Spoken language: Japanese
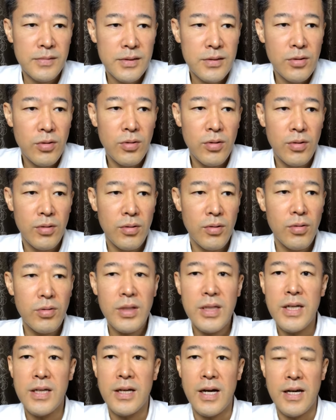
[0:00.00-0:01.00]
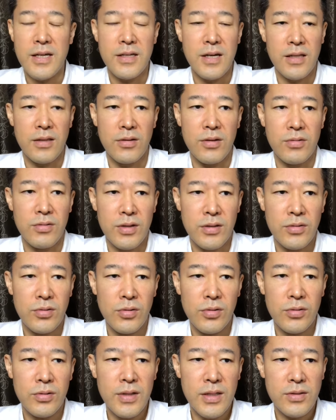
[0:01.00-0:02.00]
こう大きい会社っていうか
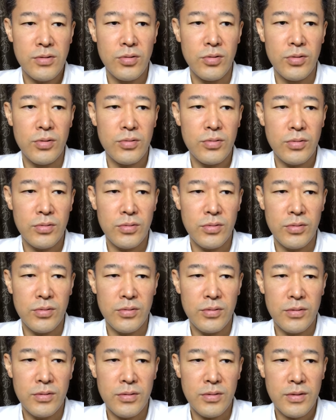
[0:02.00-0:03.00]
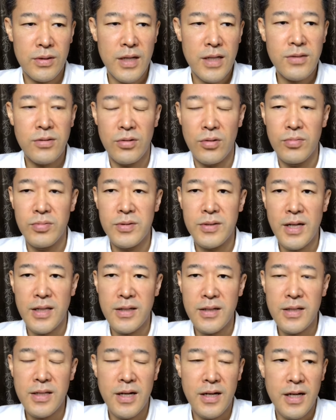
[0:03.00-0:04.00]
そういうのはそういう活動文化
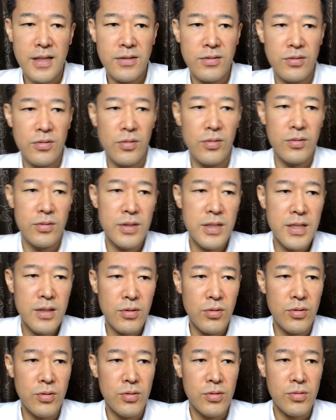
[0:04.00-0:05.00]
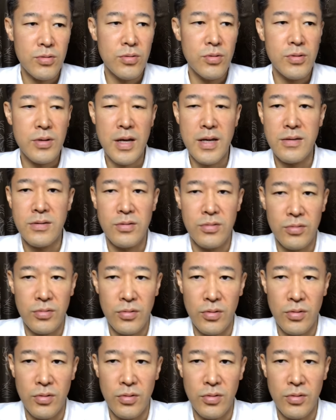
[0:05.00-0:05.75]
的な活動にこう貢献する